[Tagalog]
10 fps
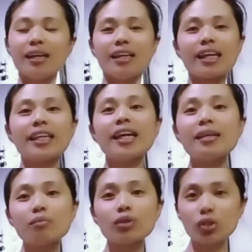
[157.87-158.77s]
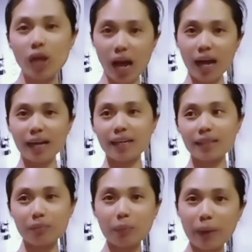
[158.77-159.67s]
lagyan mo siya
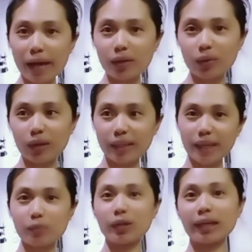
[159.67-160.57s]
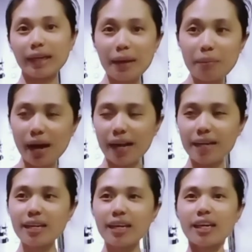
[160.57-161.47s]
kahit papano, lagyan mo ng laman.